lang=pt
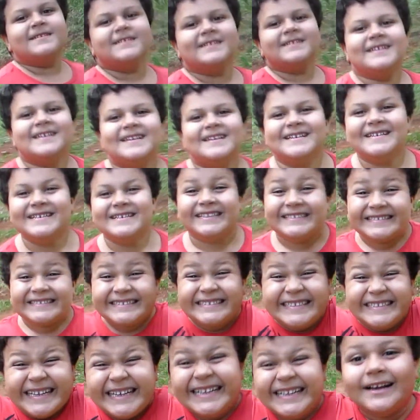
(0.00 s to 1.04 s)
Na charrete?
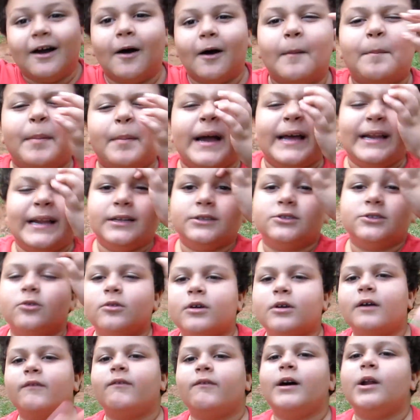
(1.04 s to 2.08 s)
Ô, pai, eu somos um
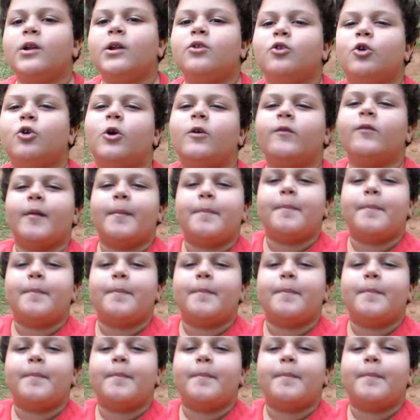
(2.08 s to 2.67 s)
cavalo novo, é